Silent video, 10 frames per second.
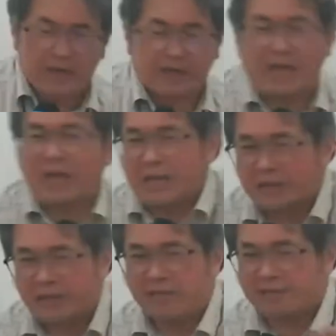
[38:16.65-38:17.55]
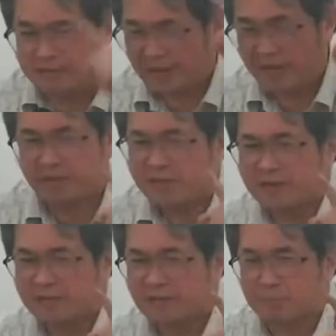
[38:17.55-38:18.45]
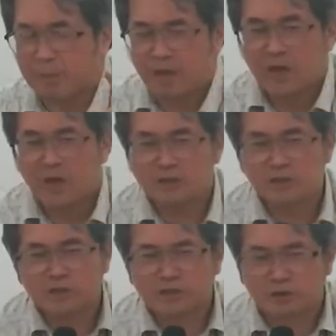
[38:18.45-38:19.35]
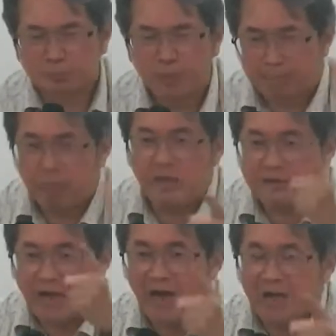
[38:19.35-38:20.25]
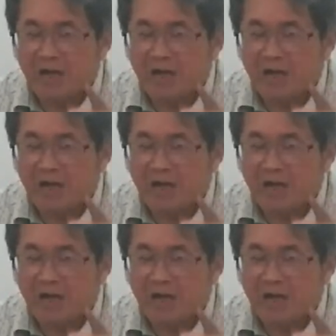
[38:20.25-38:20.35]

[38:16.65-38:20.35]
她一定是神圣的使命，而这个使命必达。